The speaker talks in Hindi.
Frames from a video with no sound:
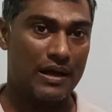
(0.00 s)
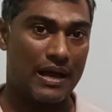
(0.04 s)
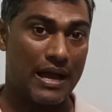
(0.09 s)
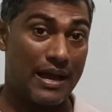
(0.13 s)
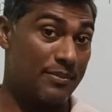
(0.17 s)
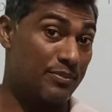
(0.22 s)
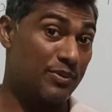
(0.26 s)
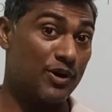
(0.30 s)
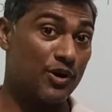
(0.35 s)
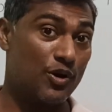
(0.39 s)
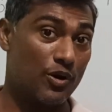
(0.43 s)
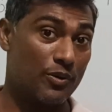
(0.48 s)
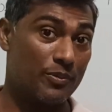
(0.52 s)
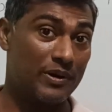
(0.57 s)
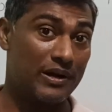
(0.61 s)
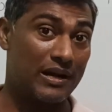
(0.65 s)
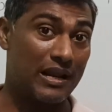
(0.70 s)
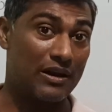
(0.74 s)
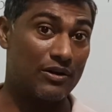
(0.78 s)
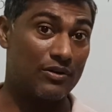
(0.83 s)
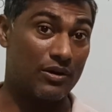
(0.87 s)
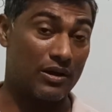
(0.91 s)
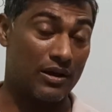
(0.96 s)
हाइब्रिड
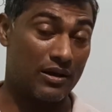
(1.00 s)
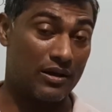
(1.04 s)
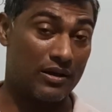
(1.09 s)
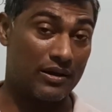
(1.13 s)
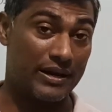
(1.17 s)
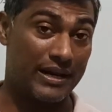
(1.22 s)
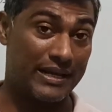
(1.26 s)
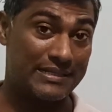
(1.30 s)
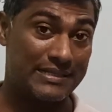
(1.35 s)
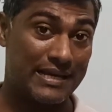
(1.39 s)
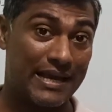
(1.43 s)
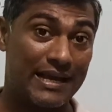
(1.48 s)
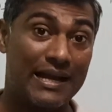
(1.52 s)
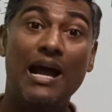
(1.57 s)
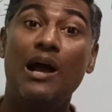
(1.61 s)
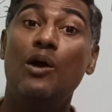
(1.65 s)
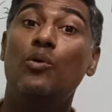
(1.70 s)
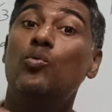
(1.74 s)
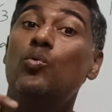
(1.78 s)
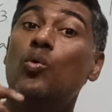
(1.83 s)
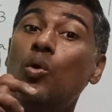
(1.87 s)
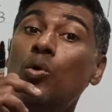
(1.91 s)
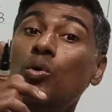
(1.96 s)
ऑर्बिटल रह जाएगा
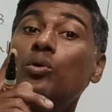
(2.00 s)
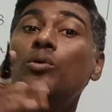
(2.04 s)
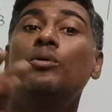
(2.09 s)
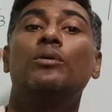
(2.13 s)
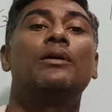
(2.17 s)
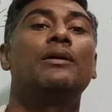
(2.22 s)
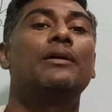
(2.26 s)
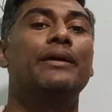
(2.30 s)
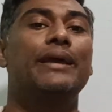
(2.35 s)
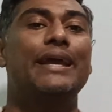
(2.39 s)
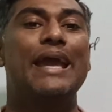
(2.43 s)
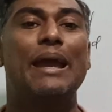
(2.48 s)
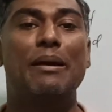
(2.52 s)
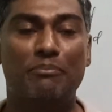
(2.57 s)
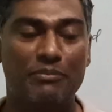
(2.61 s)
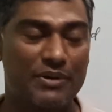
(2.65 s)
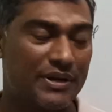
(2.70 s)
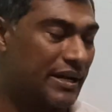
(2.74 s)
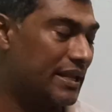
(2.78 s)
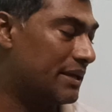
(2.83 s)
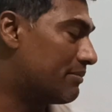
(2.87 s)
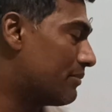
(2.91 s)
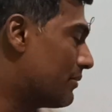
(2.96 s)
वो एम
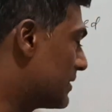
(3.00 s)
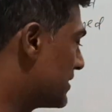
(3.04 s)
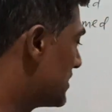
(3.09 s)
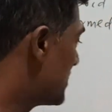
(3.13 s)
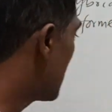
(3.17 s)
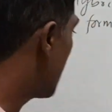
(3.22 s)
बन